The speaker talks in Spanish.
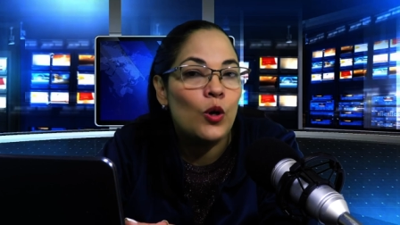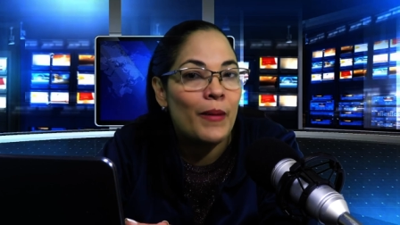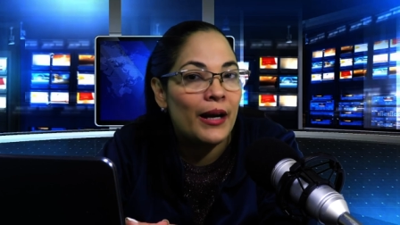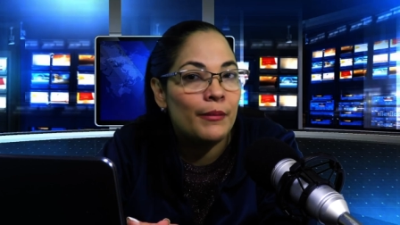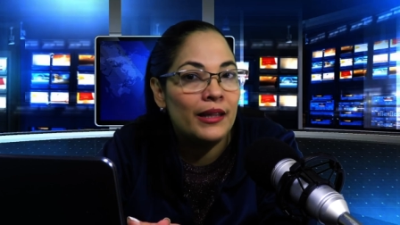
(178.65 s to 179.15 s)

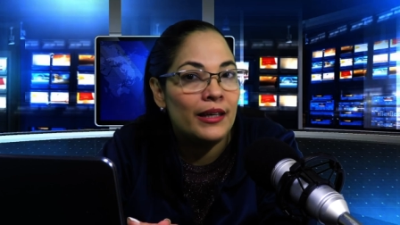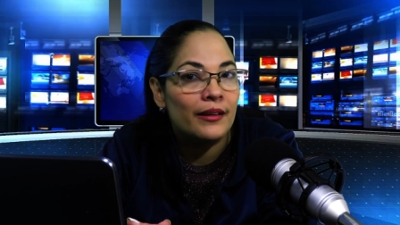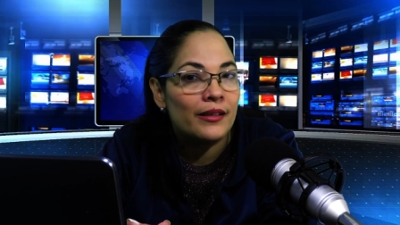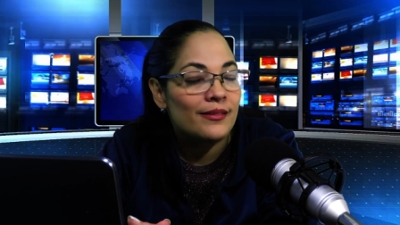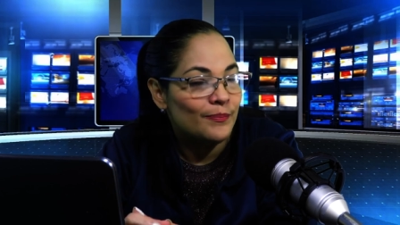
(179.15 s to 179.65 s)
tomar
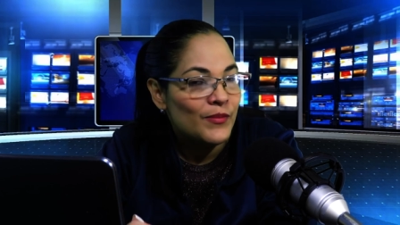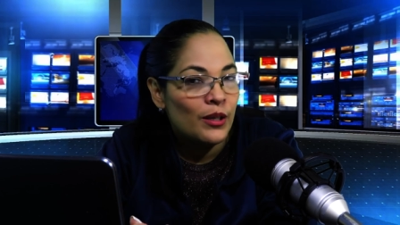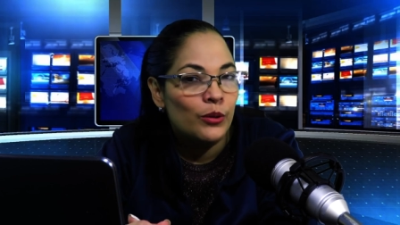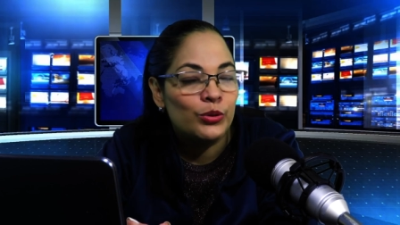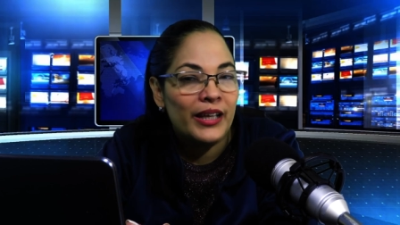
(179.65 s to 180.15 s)
medidas.
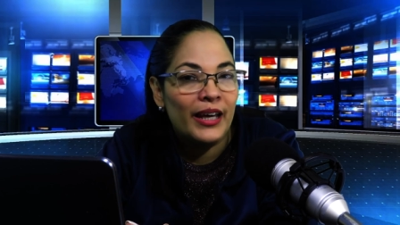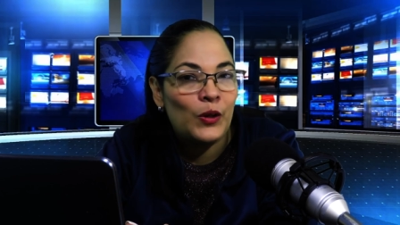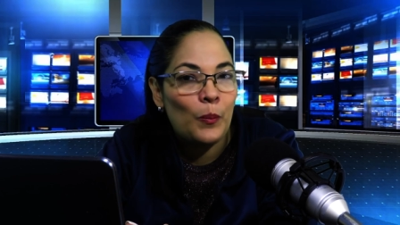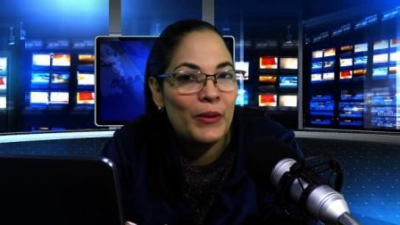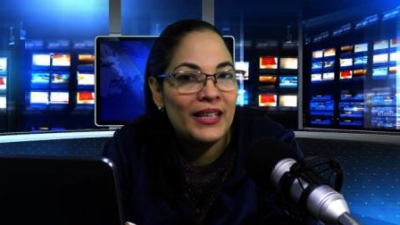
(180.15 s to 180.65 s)
¿Ustedes
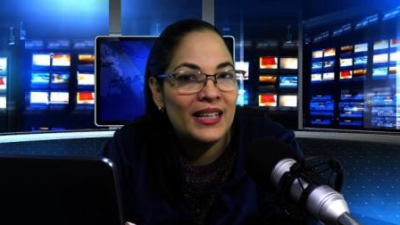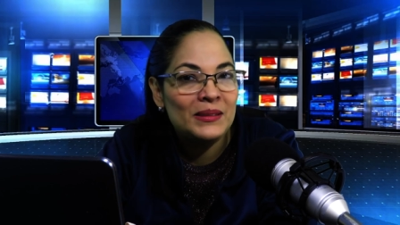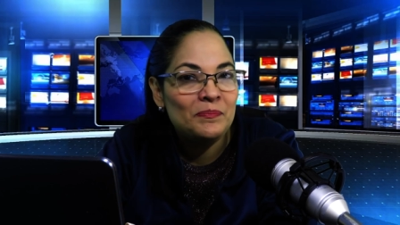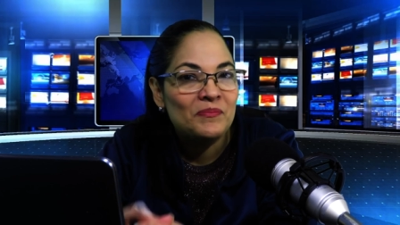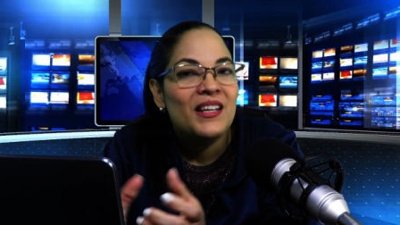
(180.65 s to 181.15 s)
qué opinan?